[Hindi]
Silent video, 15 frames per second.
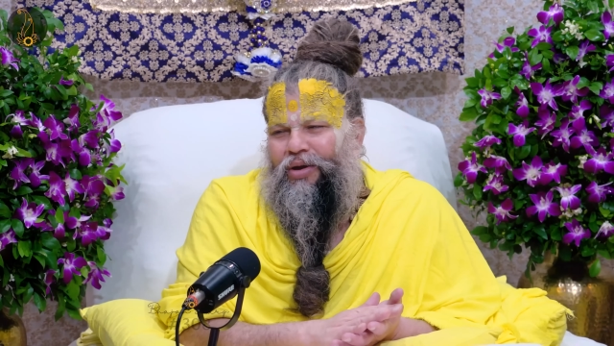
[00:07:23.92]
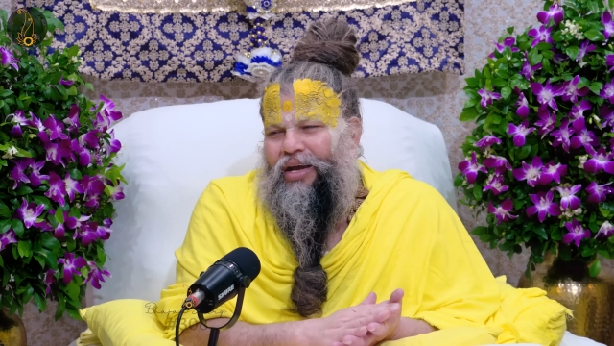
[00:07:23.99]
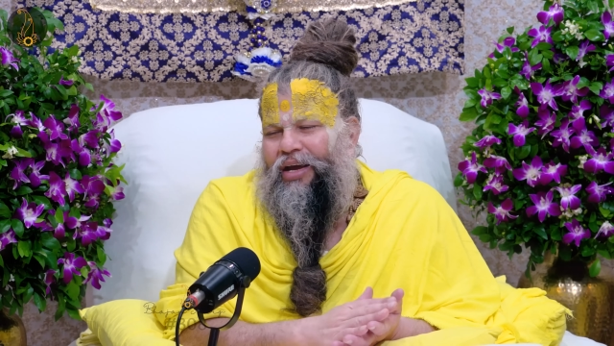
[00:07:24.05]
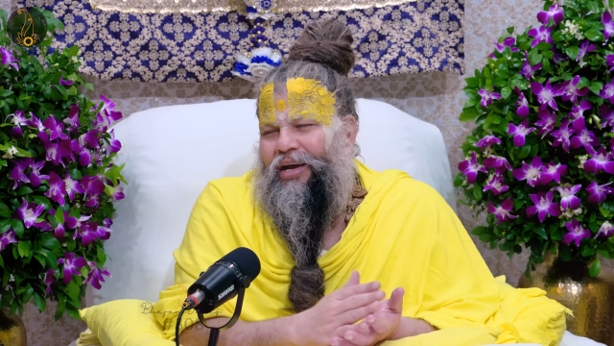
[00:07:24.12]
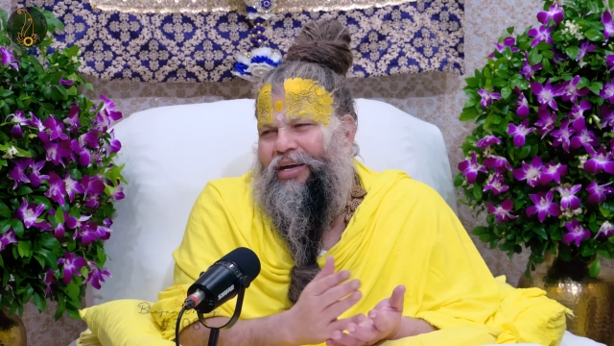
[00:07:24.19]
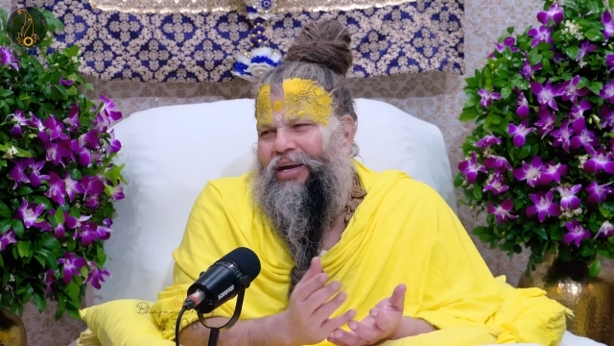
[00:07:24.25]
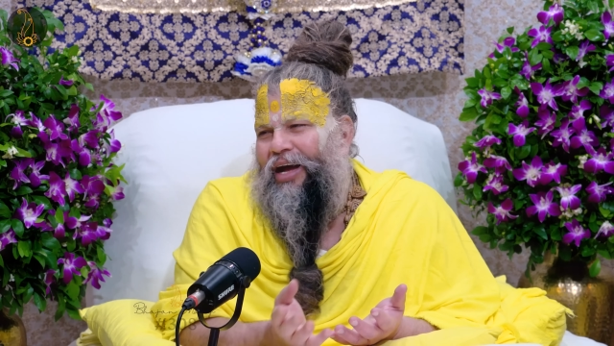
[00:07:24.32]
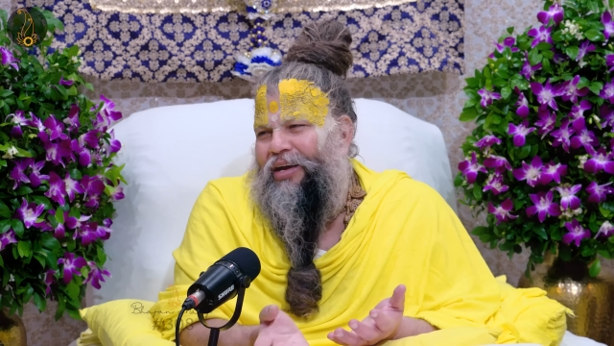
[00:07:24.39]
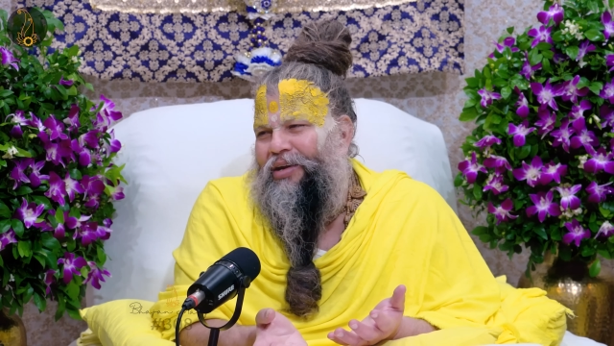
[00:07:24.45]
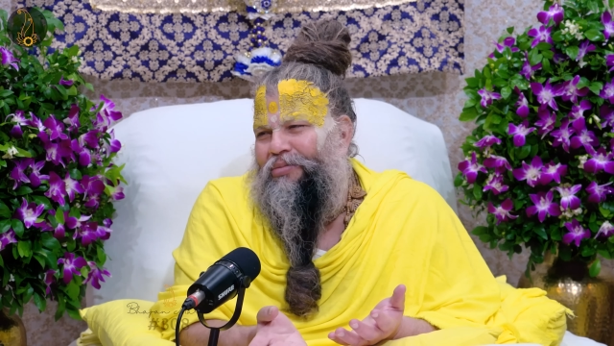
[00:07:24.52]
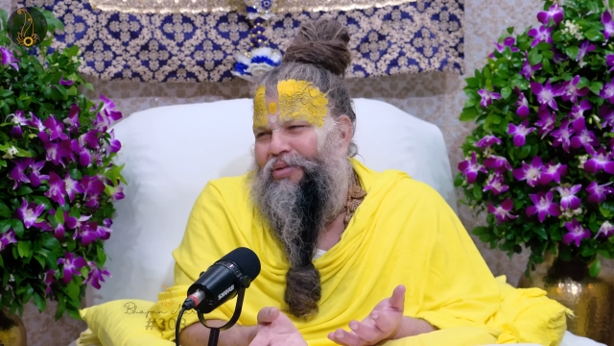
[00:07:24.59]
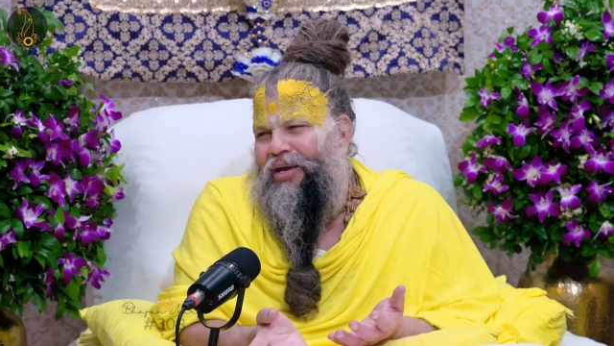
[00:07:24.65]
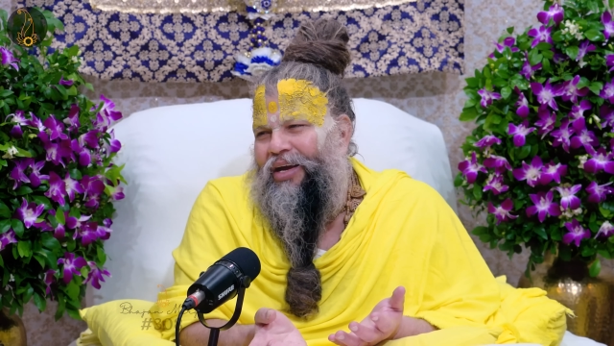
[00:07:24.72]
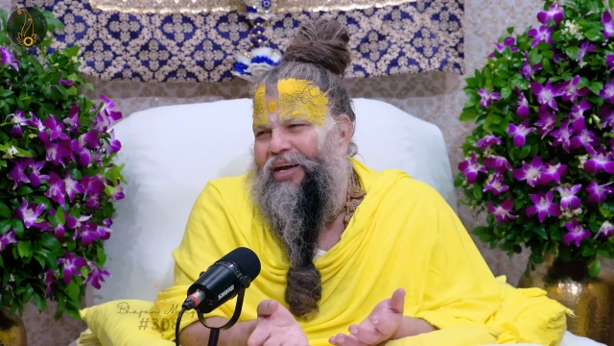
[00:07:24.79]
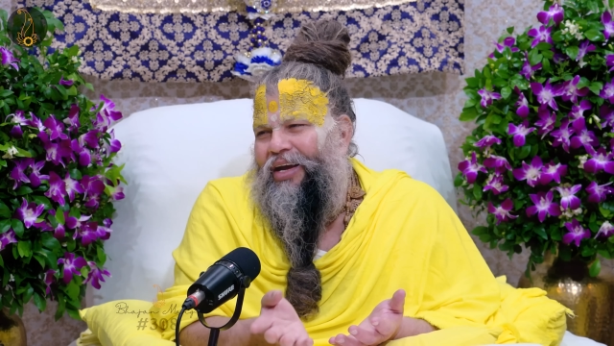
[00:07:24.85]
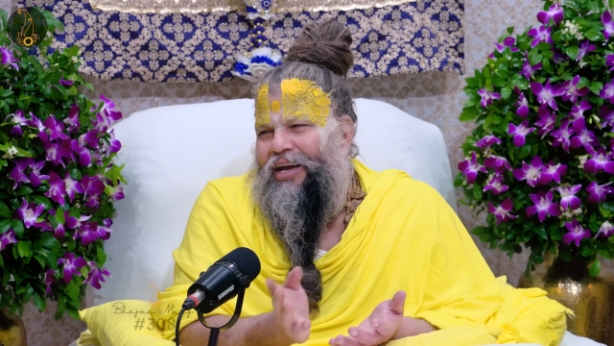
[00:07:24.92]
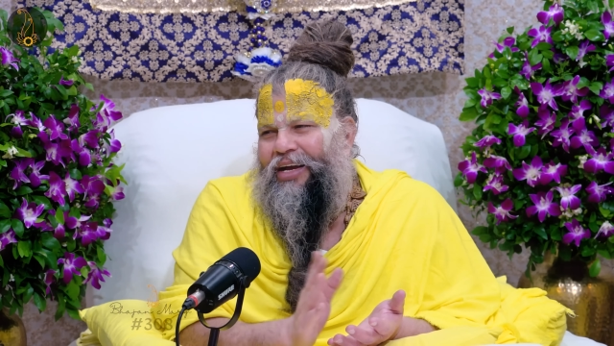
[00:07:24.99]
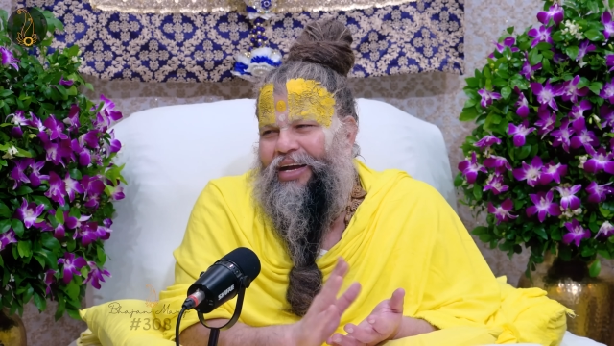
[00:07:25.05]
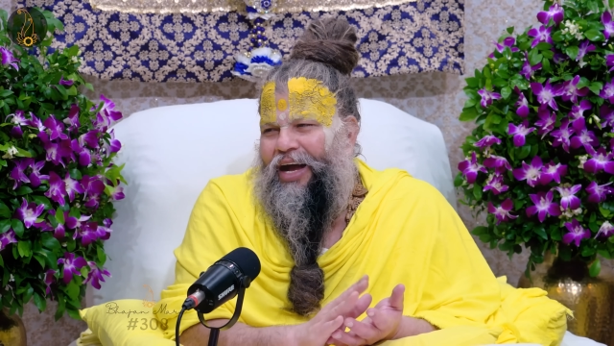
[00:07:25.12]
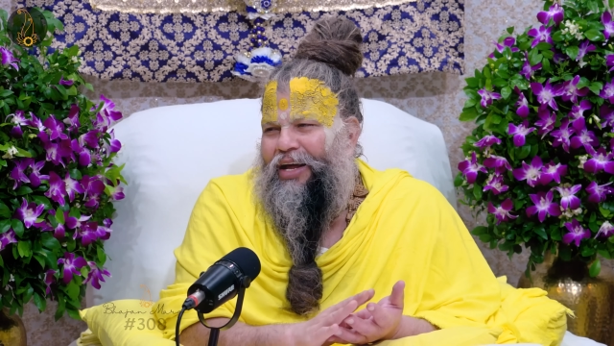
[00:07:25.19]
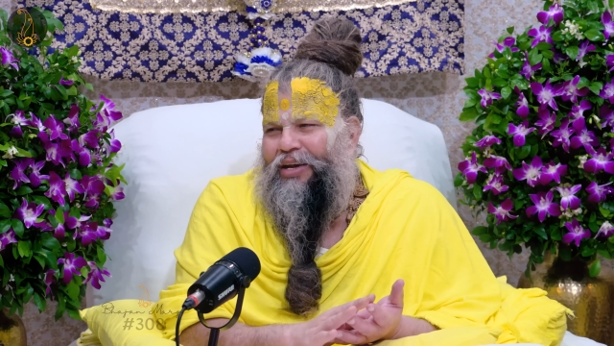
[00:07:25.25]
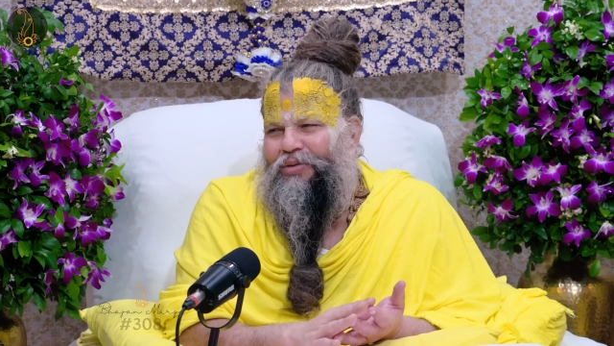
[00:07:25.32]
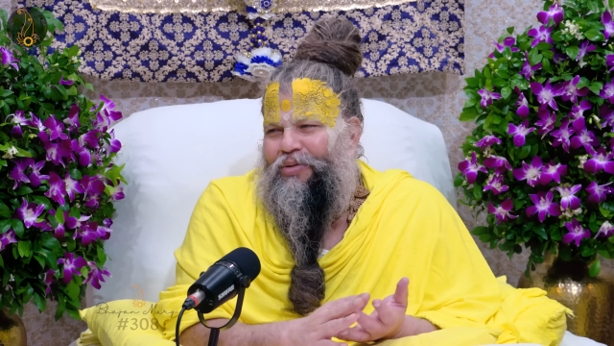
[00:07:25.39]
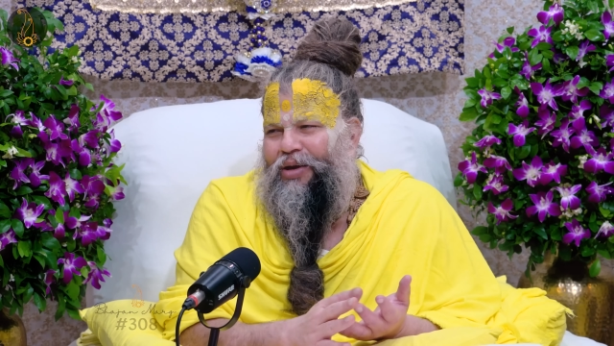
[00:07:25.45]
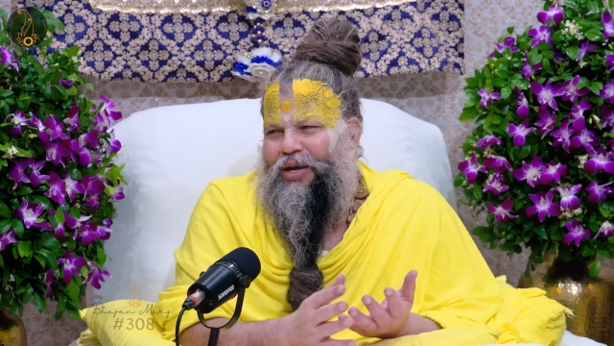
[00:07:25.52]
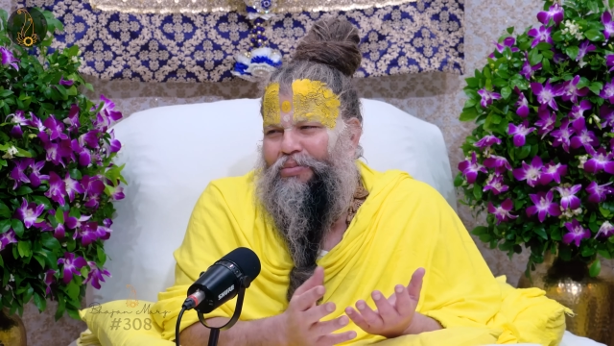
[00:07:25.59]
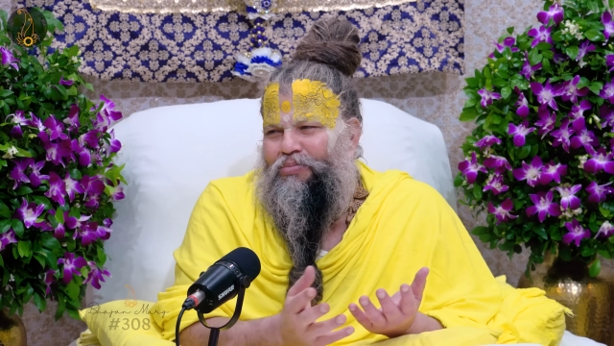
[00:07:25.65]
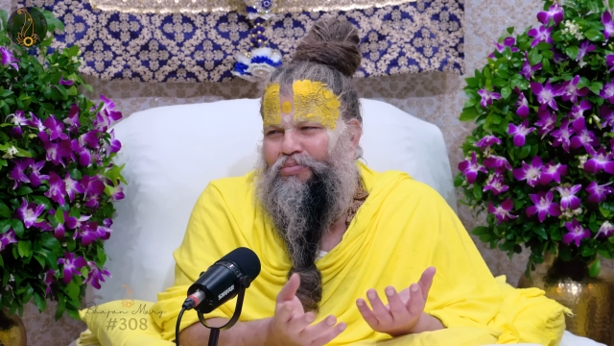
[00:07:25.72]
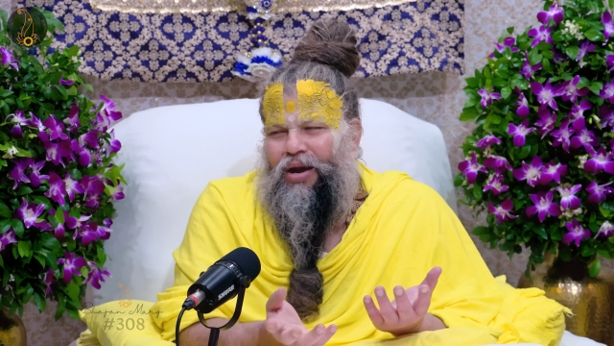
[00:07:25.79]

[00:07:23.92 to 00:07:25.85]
भय कान में कान भय